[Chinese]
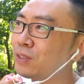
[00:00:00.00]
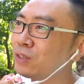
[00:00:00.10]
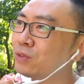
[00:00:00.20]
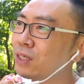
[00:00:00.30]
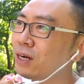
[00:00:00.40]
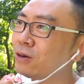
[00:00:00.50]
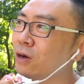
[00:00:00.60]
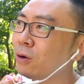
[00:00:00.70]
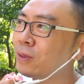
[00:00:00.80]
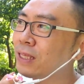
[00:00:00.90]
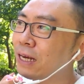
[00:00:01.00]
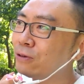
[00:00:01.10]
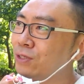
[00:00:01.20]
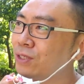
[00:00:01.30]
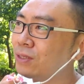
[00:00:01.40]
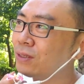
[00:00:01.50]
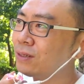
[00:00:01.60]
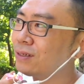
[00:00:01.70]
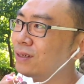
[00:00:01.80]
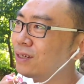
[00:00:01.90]
这就像好好比打游
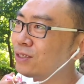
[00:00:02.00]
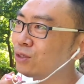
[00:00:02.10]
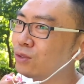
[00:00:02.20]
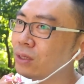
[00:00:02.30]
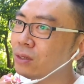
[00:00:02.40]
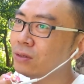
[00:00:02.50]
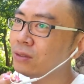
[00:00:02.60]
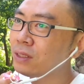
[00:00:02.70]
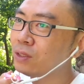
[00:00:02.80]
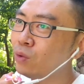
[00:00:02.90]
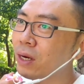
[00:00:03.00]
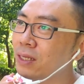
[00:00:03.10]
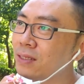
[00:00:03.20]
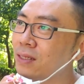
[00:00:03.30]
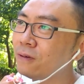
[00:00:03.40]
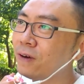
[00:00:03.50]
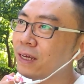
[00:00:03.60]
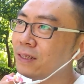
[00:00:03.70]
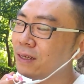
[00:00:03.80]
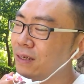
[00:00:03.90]
戏，你说能够锻炼自己的
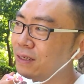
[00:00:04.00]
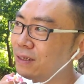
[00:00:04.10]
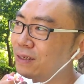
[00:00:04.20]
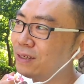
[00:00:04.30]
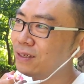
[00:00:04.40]
反应能力，